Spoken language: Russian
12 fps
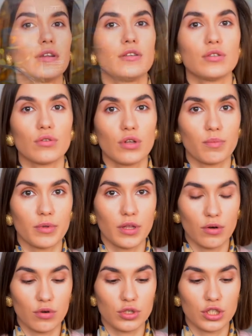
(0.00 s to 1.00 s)
они стоят
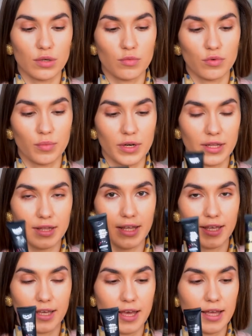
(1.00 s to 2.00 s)
подороже, чем у бренда
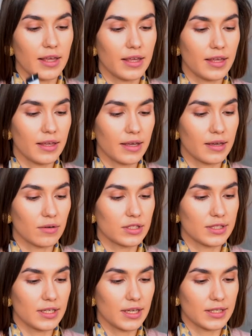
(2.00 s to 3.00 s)
Хиан. И
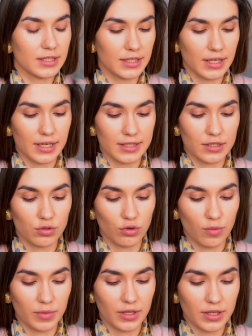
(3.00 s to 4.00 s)
здесь есть
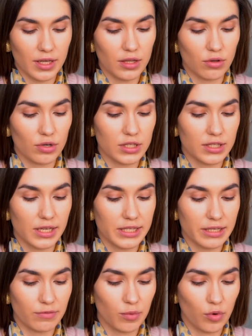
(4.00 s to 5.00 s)
темненький, то есть
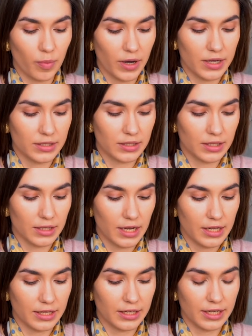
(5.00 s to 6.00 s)
если вы покупаете
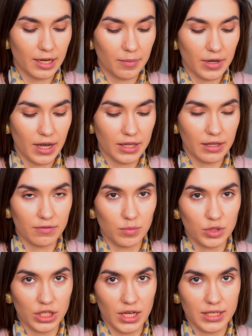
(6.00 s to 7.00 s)
тональные кремы, они
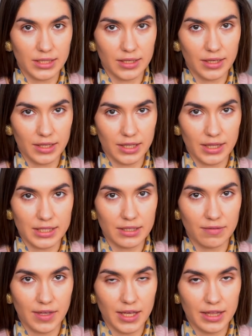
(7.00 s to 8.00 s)
вам часто какие-то
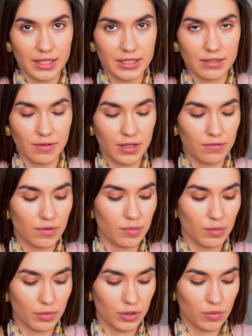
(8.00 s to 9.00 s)
светы, цвет вам
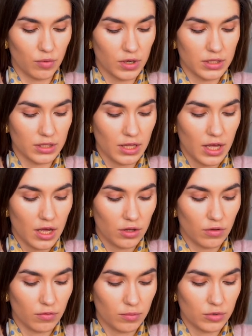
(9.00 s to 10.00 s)
не подходит,
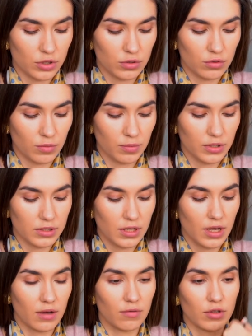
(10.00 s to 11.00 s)
то вы можете купить
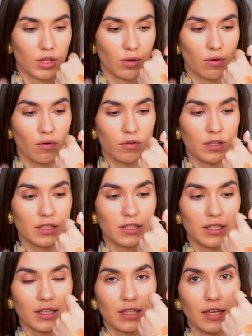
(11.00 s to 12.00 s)
вот такого вот
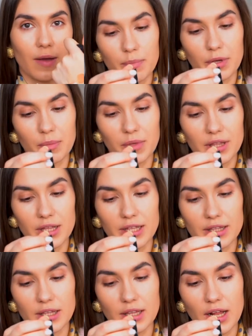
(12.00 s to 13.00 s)
оттенка пигмент
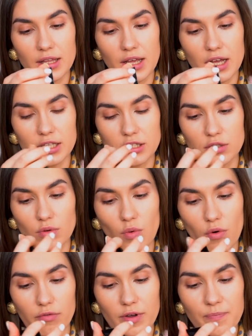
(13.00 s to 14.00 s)
для тональной
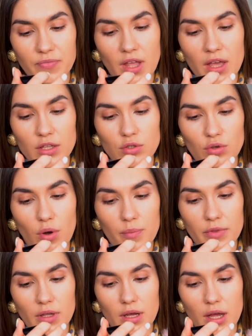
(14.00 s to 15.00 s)
основы,
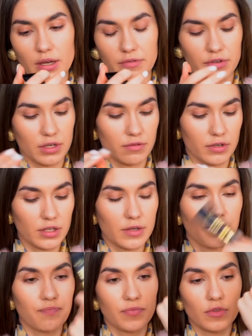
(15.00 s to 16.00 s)
темно-оливковый.
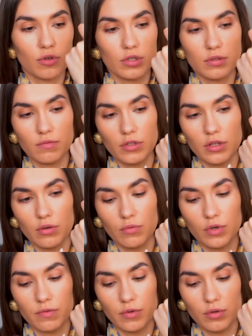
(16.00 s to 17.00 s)
То есть вот
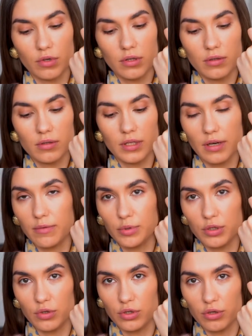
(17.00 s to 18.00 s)
такой вот он. Я
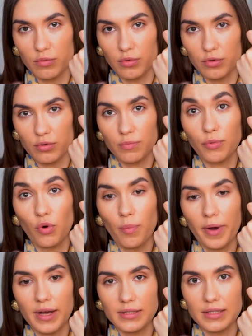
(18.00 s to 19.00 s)
вообще очень люблю
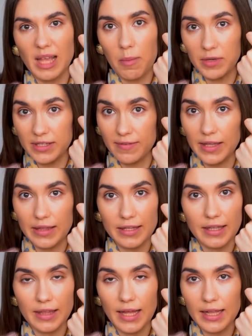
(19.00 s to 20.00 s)
покупать самый светлый
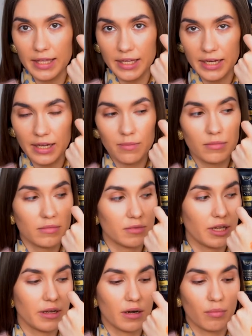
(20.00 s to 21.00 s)
тональный крем
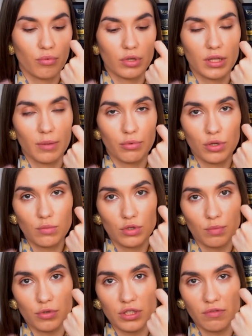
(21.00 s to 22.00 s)
для работы, а потом
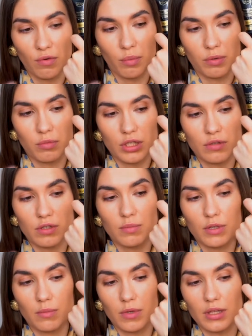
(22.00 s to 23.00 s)
уже просто в него подмешивать
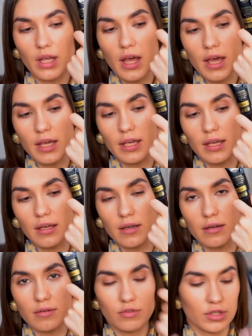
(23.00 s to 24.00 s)
пигмент.
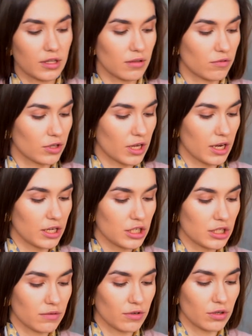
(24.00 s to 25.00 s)
И вот этот вот
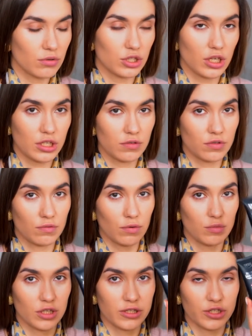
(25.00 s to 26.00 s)
коричневый, но чаще всего
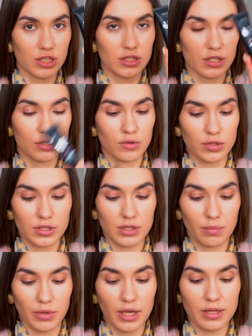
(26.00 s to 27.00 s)
мне, если честно,
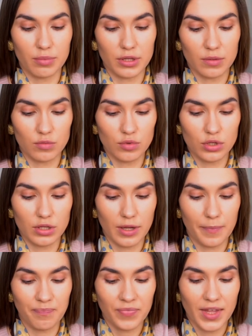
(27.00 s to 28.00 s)
расходится белый, потому что